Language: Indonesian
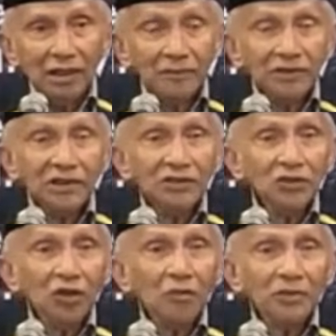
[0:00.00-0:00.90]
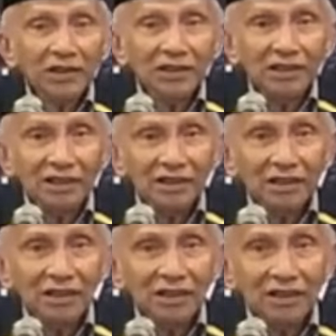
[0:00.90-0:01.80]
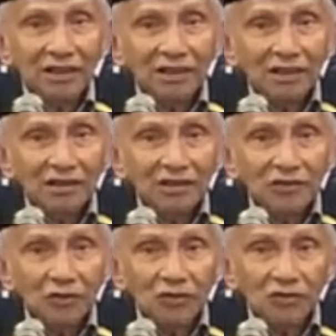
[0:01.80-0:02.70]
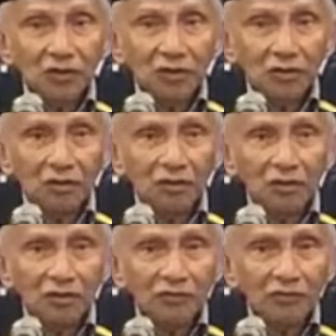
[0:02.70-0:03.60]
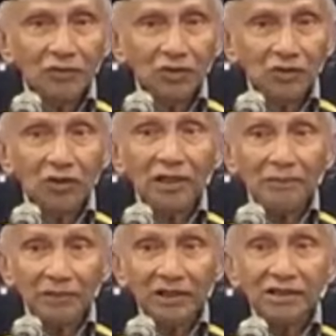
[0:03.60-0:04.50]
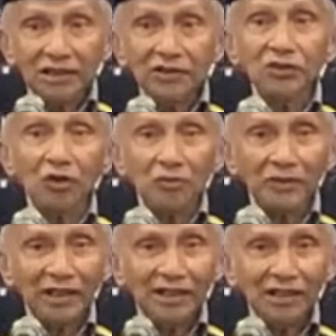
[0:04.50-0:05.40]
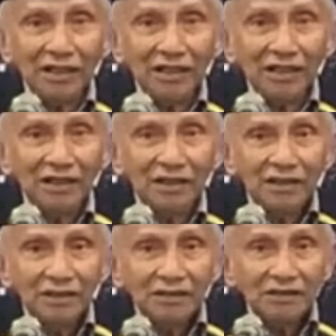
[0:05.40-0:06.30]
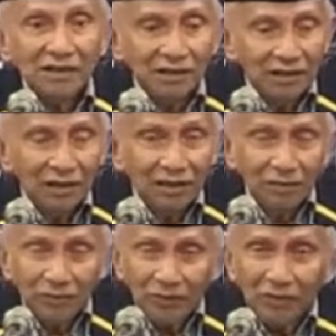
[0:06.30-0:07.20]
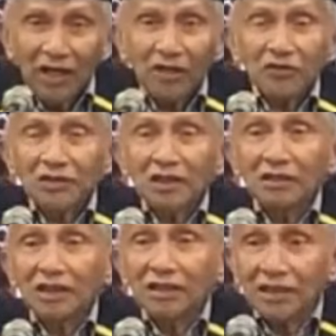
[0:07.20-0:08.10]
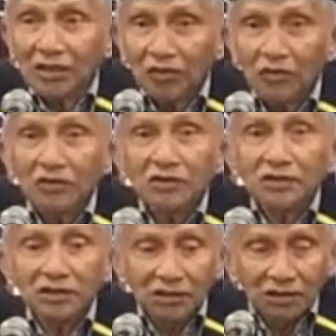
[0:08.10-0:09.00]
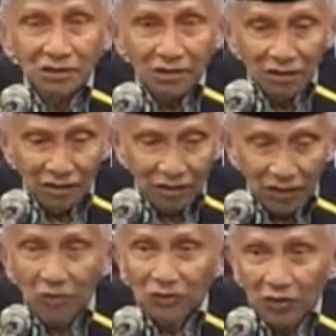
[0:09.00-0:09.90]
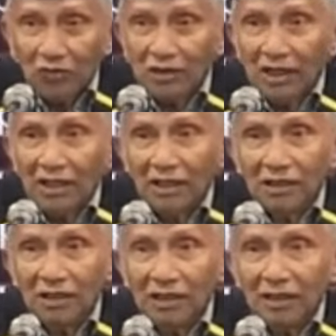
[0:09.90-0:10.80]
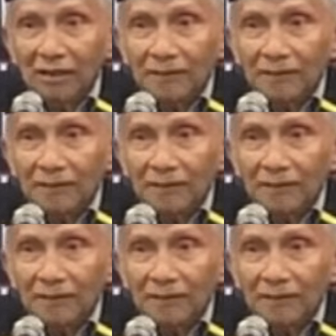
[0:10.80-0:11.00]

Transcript: Lalu si Joko Pret ini, ya. Joko, Joko Widodo Kampret jadi Joko Pret. Ya. Jadi ini memang harus kita tekuk setekuk-tekuknya. Ya.